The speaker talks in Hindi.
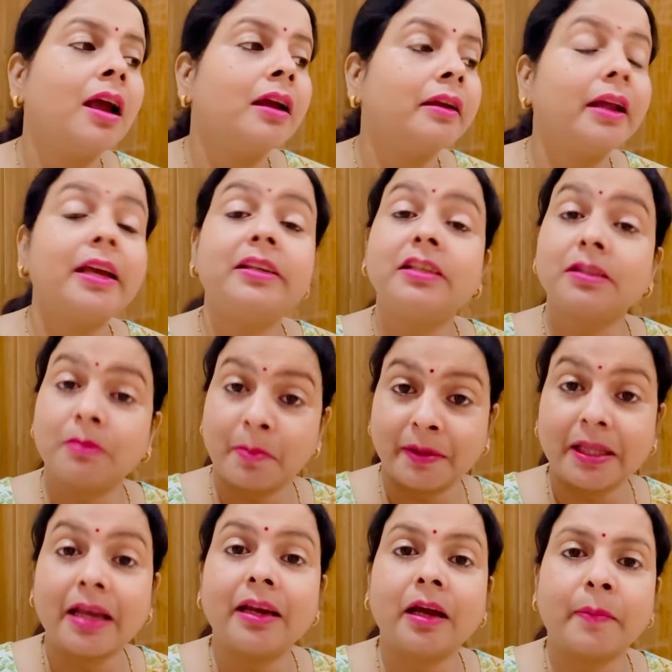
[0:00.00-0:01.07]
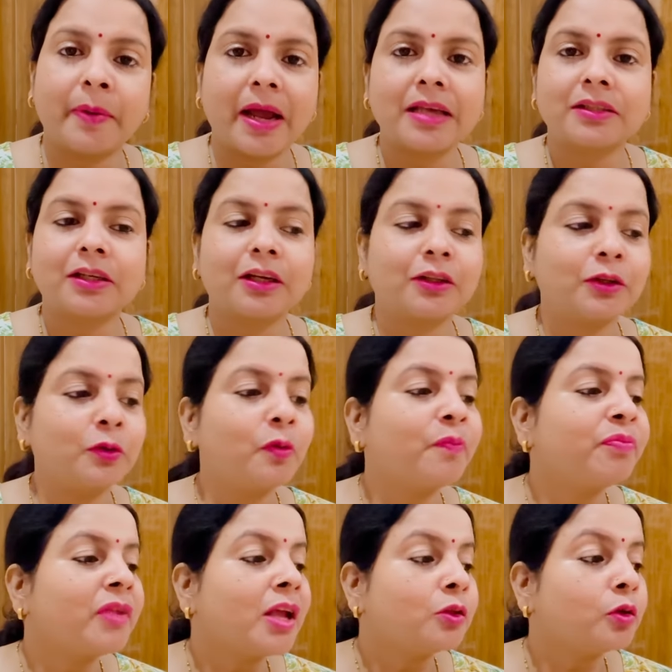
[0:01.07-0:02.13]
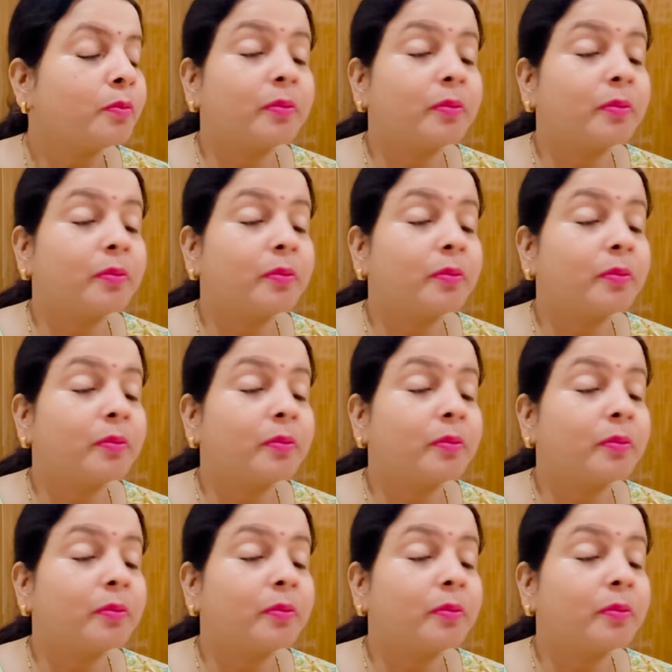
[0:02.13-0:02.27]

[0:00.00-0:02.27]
नई चीज मैं बताने का प्रयास करती हूँ तो